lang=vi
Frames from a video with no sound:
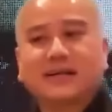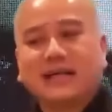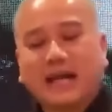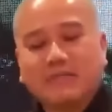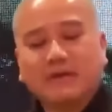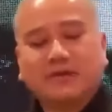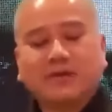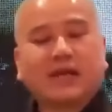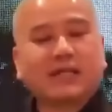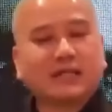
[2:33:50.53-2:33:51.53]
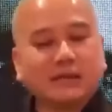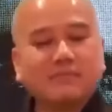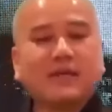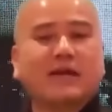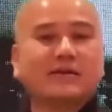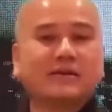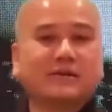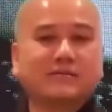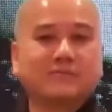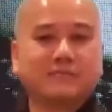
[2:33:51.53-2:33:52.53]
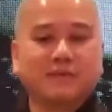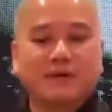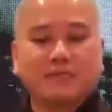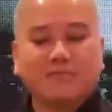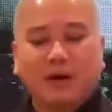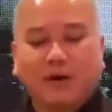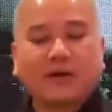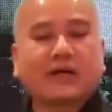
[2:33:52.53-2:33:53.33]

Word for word: để mình có thể tiếp nhận được mọi